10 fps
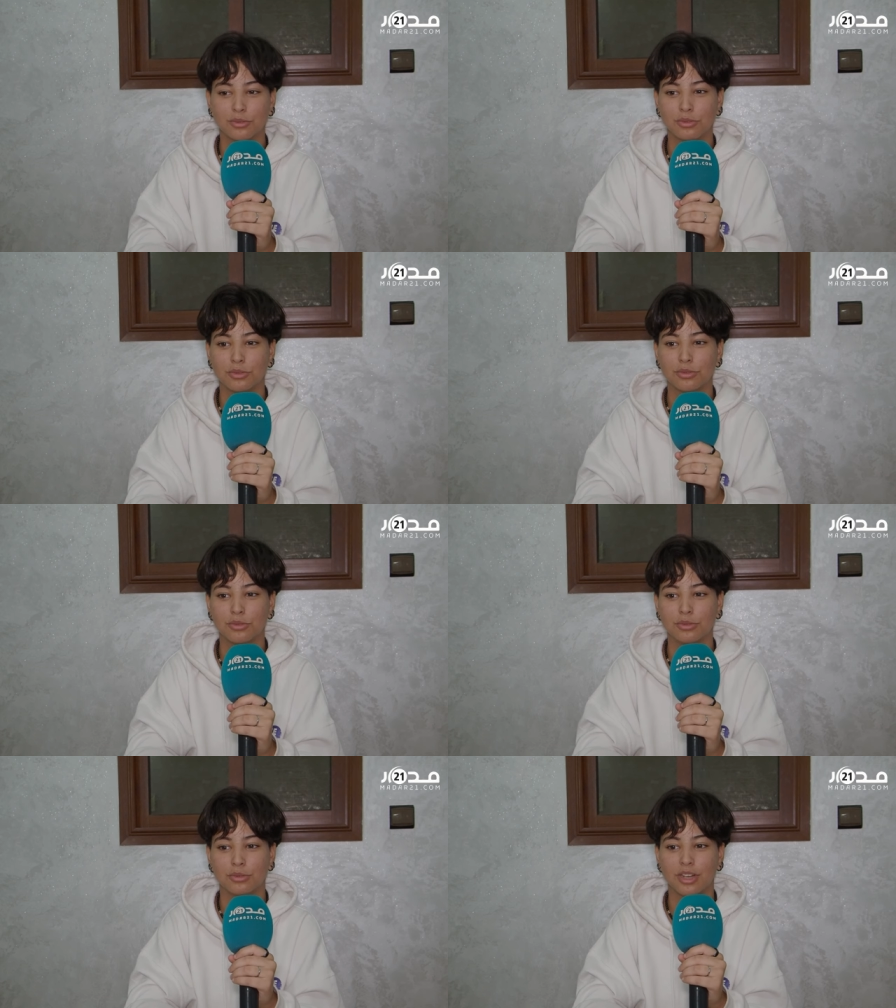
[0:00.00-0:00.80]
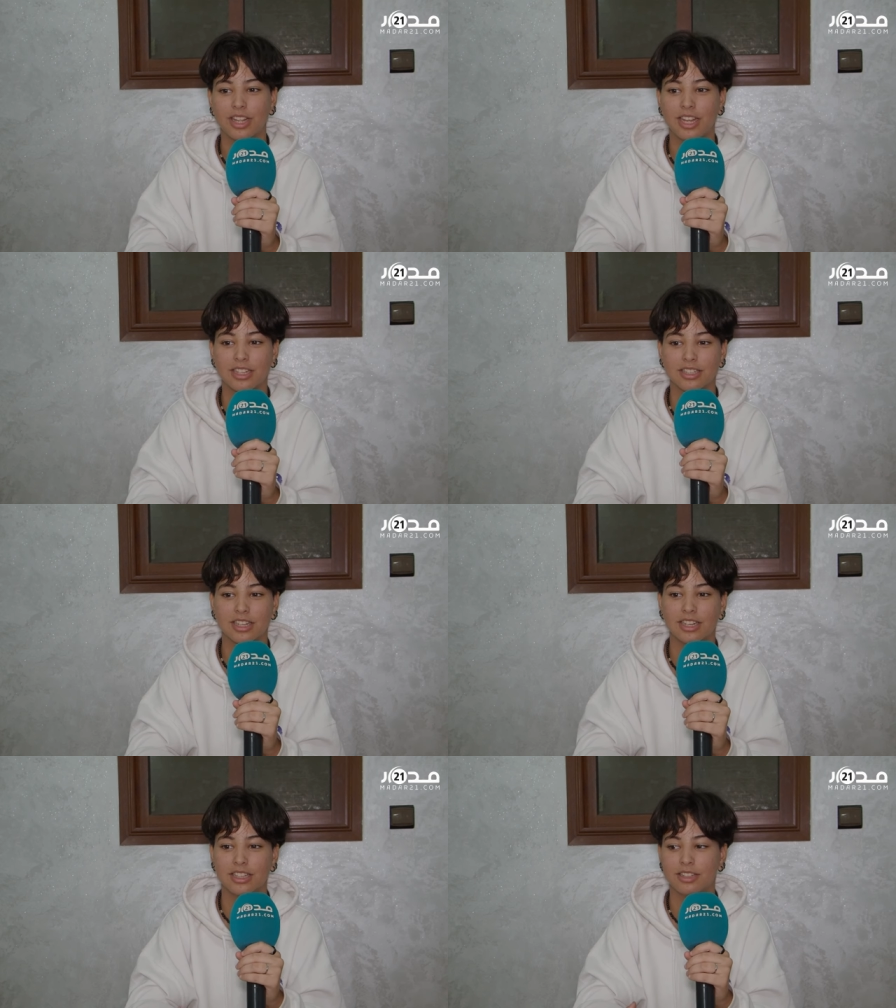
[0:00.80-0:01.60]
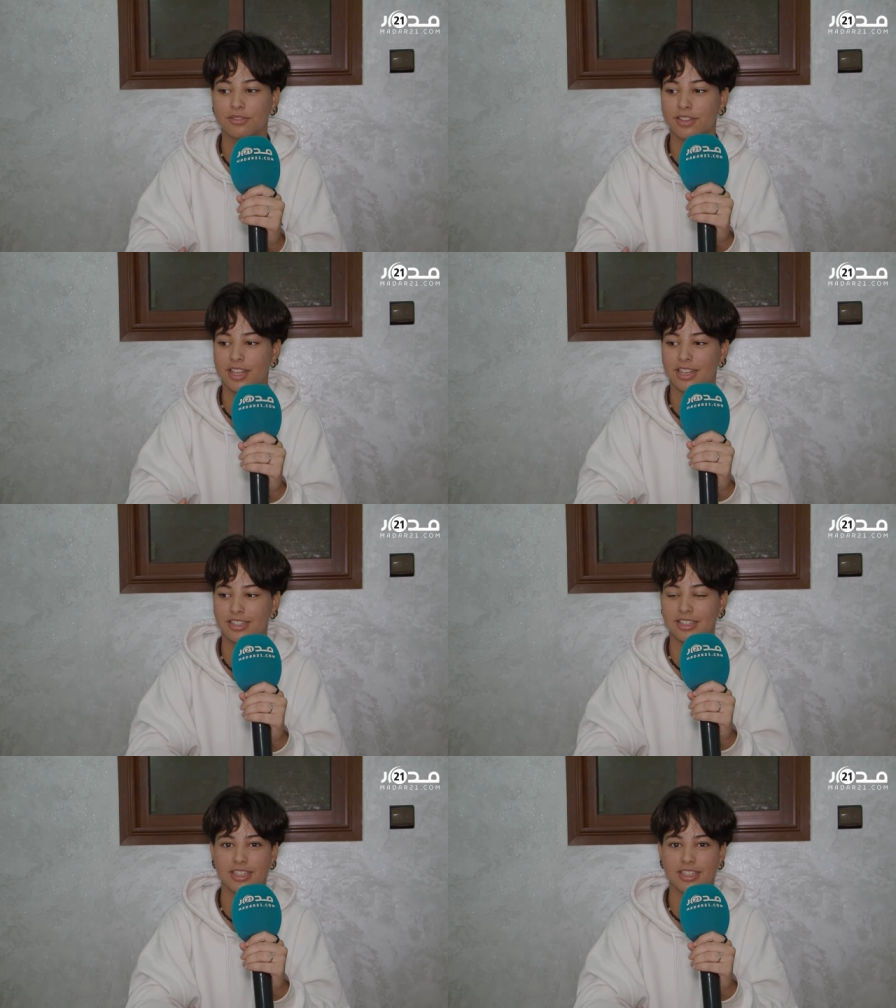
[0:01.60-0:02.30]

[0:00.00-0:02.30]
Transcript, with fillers: واي حاجه عندي في حياتي